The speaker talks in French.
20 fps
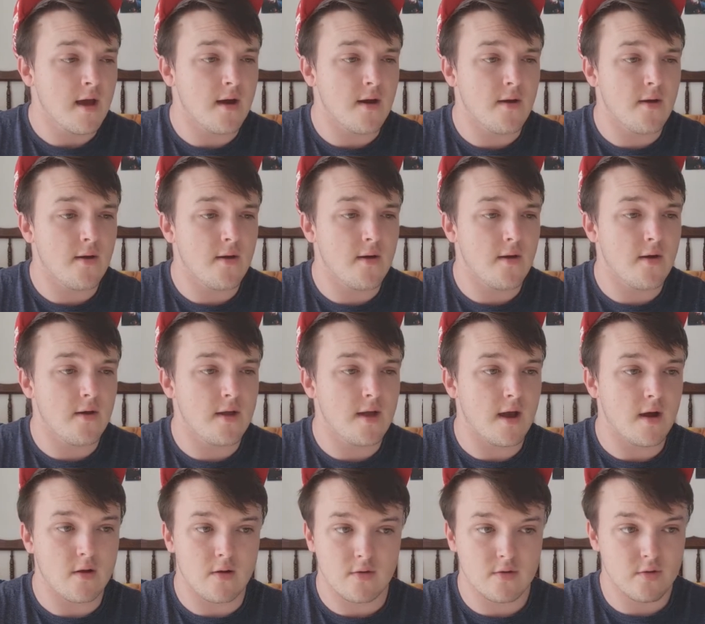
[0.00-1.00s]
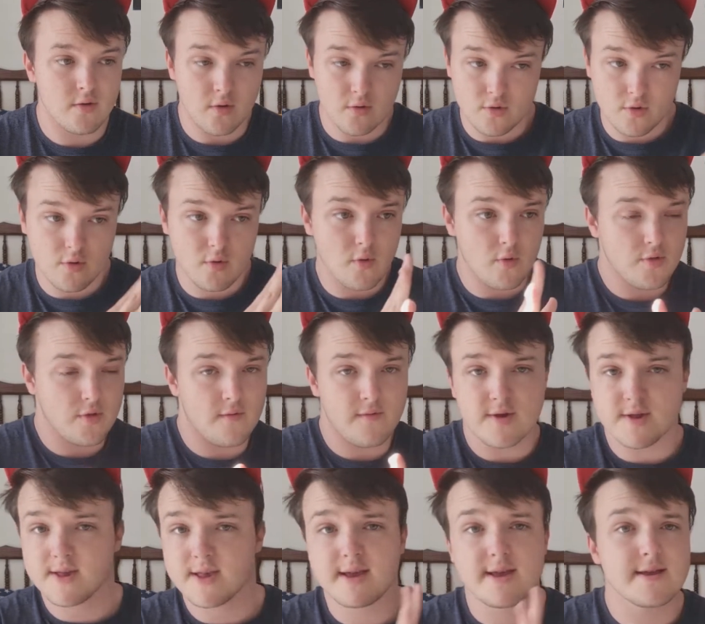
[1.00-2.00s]
Euh, et, donc du coup The
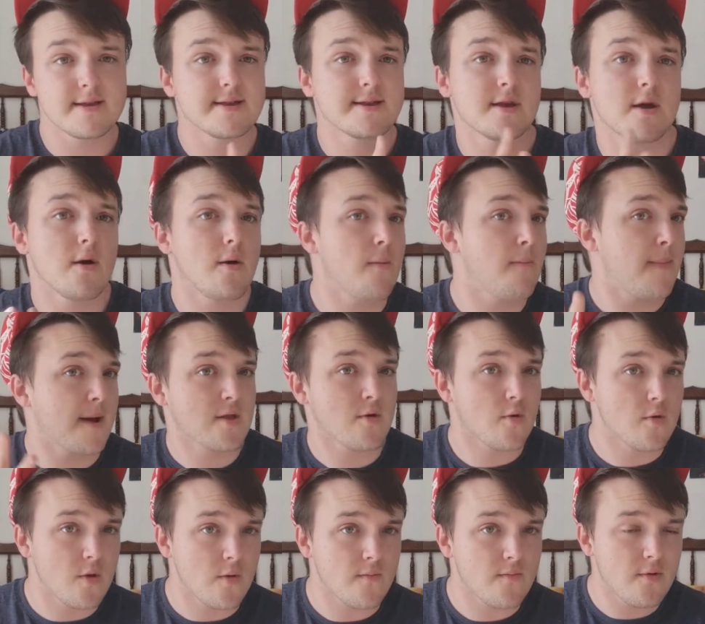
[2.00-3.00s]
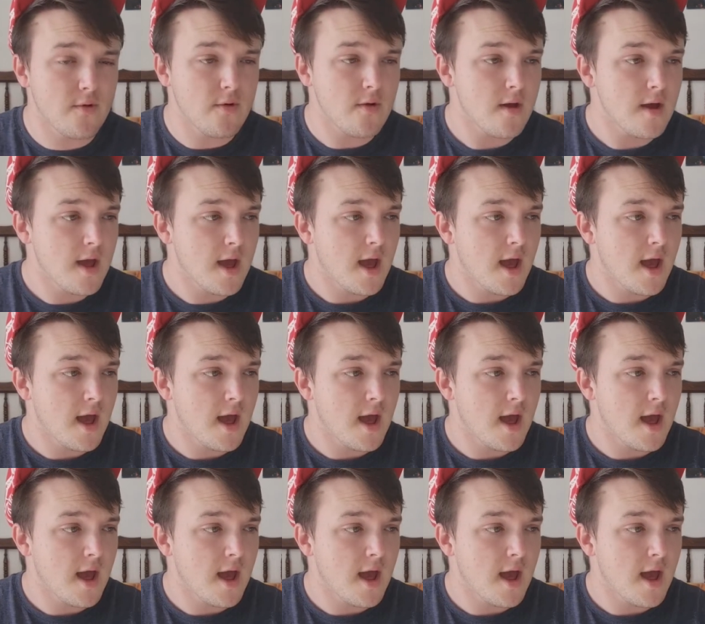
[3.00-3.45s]
Voice Kids, euh, pas trop non plus.